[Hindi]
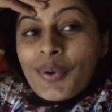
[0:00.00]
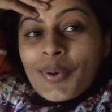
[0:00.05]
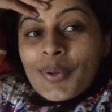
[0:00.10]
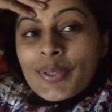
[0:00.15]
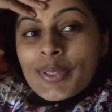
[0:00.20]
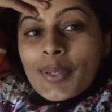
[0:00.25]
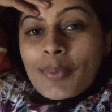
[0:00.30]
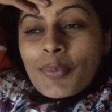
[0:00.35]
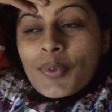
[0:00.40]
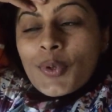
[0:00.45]

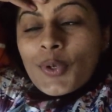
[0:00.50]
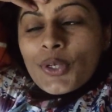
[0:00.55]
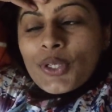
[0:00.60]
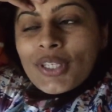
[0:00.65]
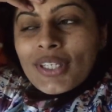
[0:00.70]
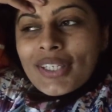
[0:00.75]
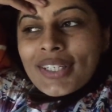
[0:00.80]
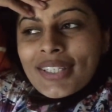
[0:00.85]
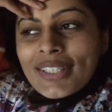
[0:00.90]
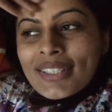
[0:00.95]
और सब कुछ
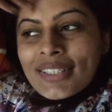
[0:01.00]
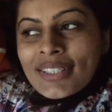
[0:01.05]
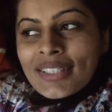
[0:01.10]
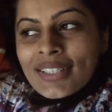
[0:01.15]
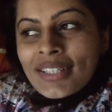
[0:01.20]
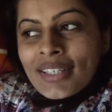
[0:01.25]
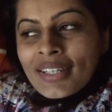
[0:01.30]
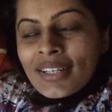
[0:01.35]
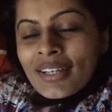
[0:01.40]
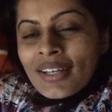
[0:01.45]

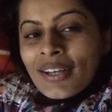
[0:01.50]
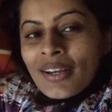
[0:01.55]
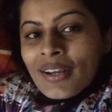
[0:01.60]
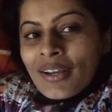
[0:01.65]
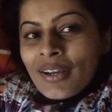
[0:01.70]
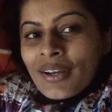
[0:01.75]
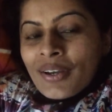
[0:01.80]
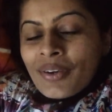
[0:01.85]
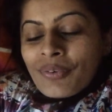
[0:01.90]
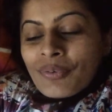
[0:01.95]

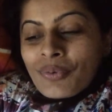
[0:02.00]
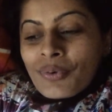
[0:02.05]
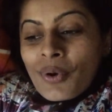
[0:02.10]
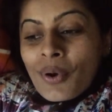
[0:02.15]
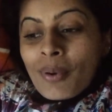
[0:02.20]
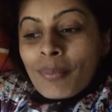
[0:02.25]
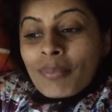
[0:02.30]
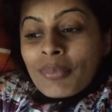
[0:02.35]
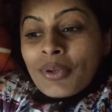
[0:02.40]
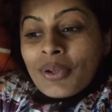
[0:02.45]

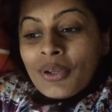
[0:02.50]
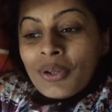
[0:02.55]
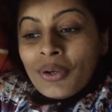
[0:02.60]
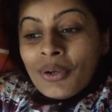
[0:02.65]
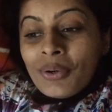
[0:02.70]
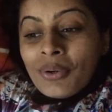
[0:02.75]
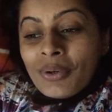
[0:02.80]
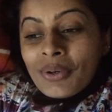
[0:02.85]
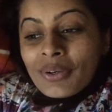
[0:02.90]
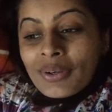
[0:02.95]
from you
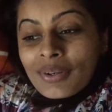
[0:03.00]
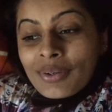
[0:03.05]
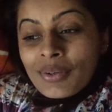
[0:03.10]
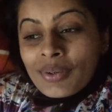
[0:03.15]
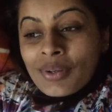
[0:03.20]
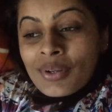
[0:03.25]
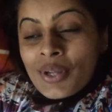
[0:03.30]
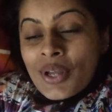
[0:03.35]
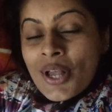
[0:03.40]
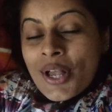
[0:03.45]
know
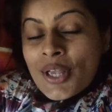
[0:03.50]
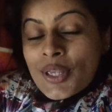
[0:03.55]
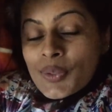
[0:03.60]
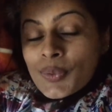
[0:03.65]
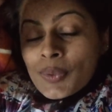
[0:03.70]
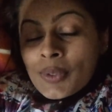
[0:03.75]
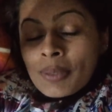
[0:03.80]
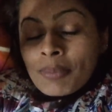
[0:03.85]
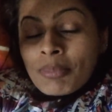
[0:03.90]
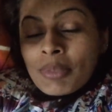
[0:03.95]

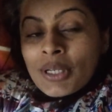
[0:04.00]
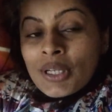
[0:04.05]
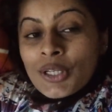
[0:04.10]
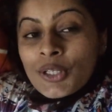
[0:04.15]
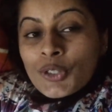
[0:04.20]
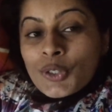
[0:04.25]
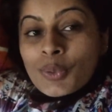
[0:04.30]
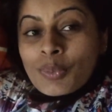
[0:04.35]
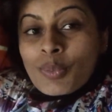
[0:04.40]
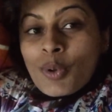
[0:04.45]

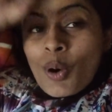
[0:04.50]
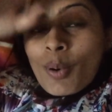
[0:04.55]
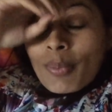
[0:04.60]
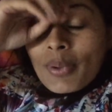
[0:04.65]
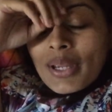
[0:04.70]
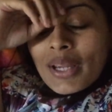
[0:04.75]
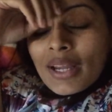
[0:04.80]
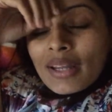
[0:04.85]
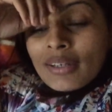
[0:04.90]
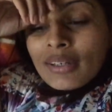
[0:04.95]
sweeping to
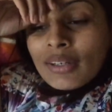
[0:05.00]
mopping I